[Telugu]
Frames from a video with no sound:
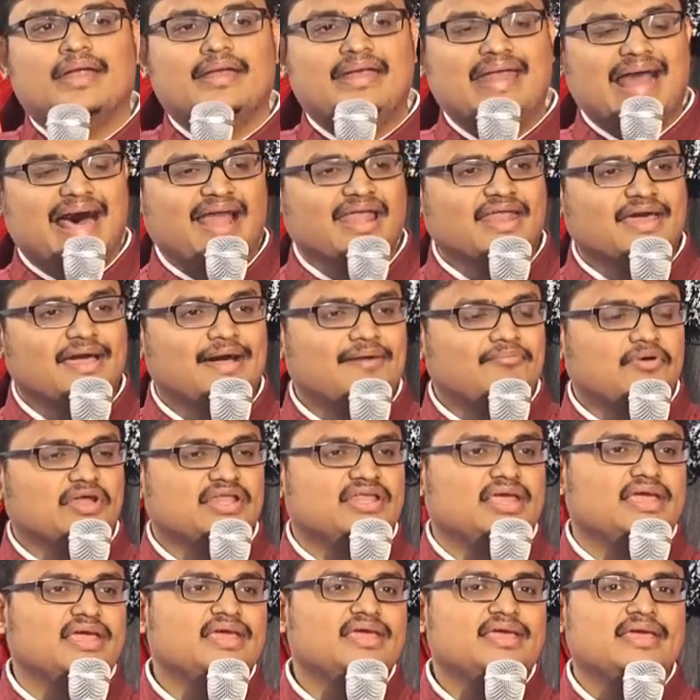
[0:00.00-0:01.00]

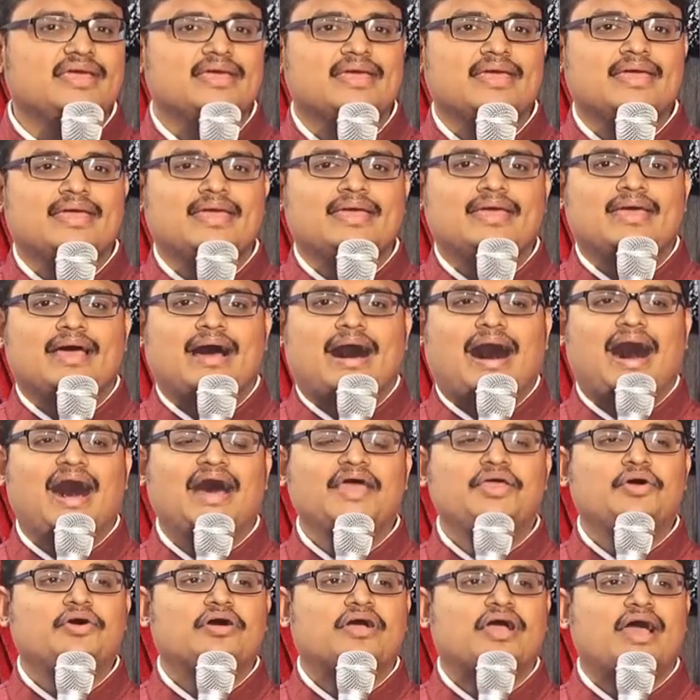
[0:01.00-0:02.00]
నాలుగవది ఆ
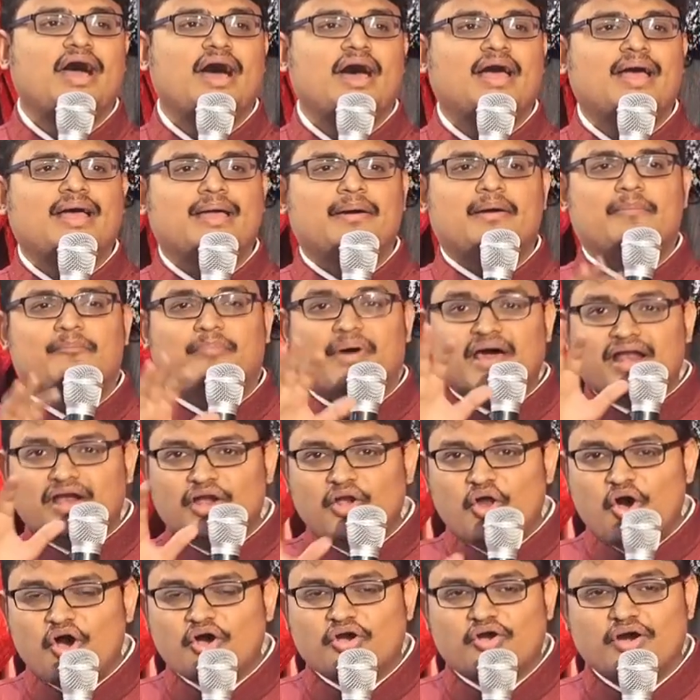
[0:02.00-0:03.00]
యొక్క
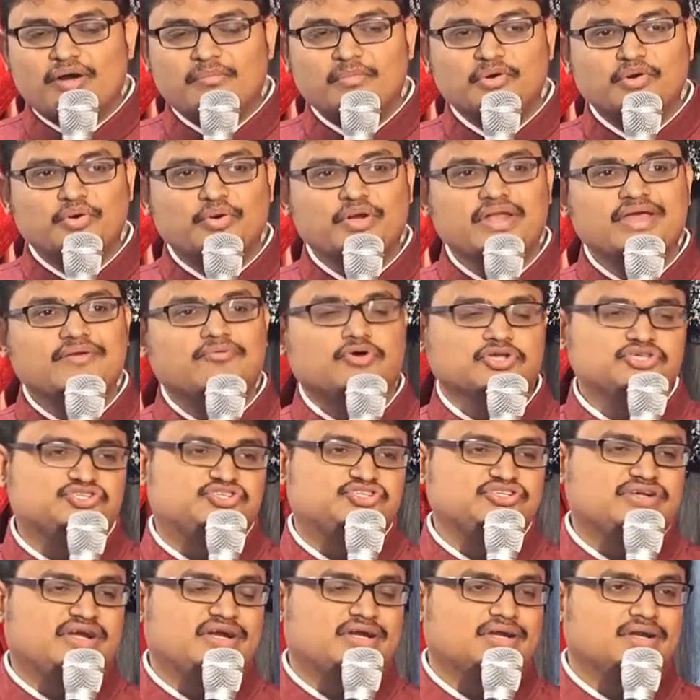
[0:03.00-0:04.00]
పరలోకము నుండి
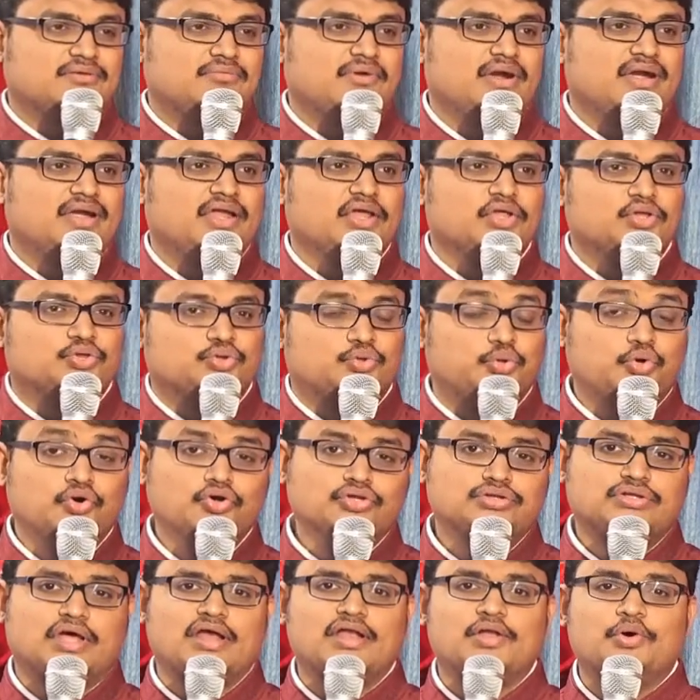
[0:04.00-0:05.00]
వచ్చినటువంటి
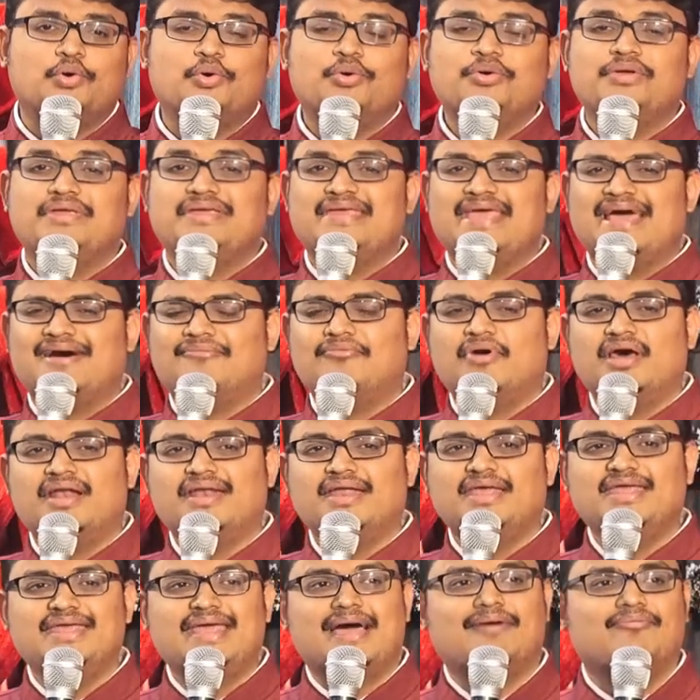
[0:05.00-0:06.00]
దూతలు
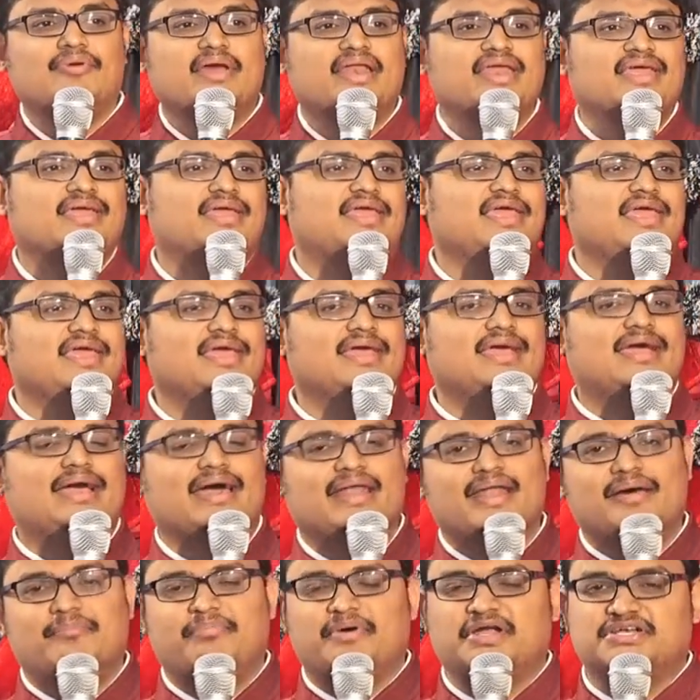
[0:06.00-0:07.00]
ఎవరి ఎవరికి
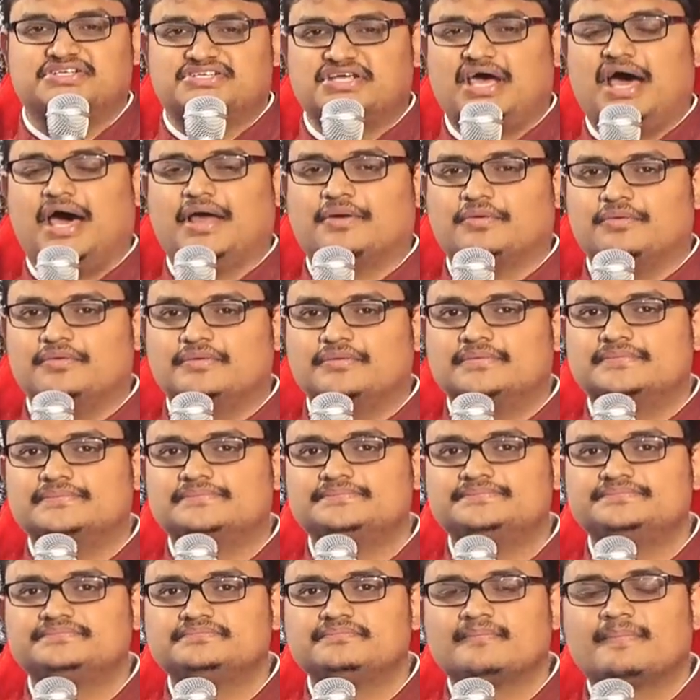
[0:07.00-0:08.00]
కనబడ్డారు
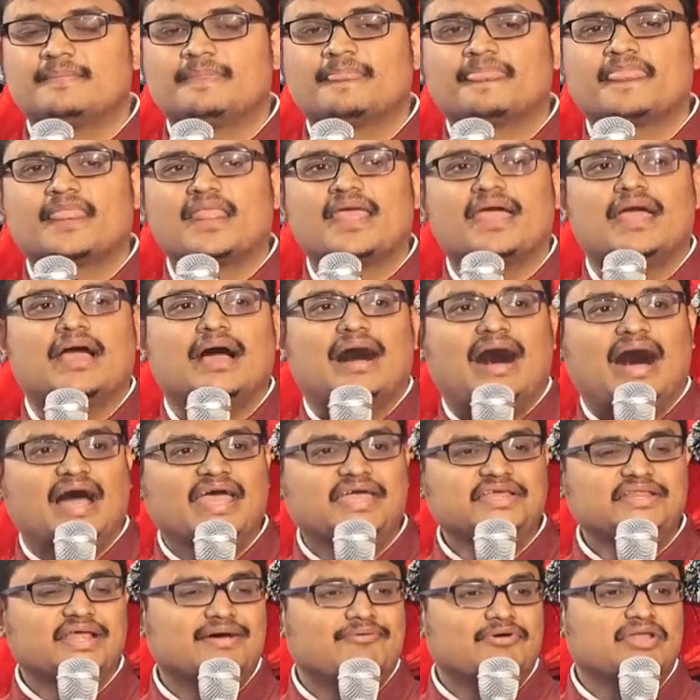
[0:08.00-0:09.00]

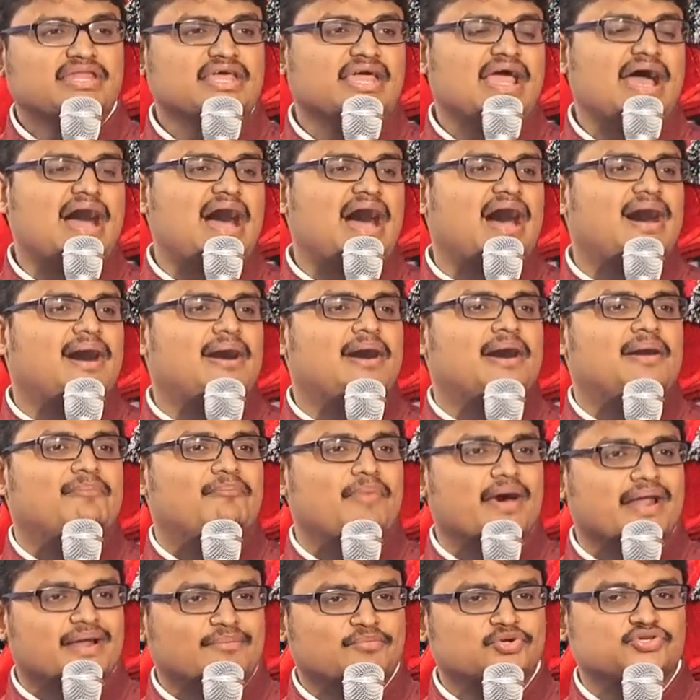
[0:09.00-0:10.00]
ఐదవదిగా
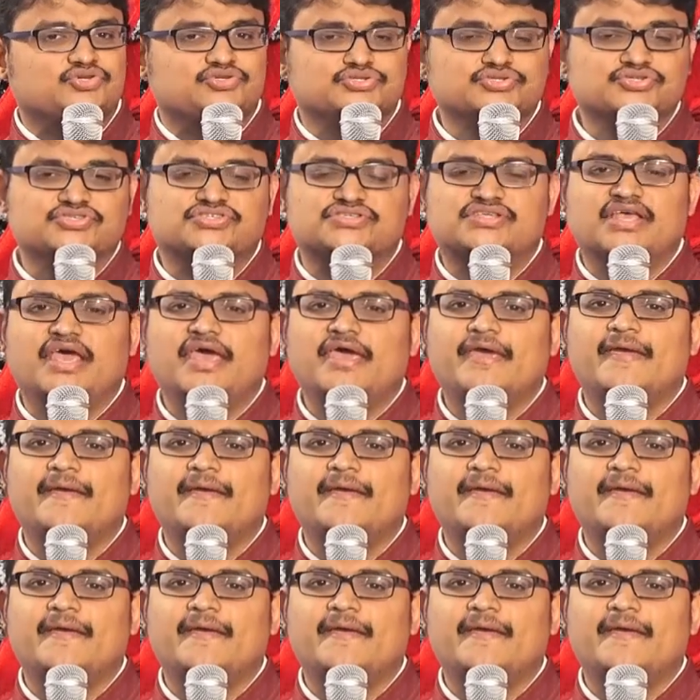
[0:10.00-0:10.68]
మనము చూస్తే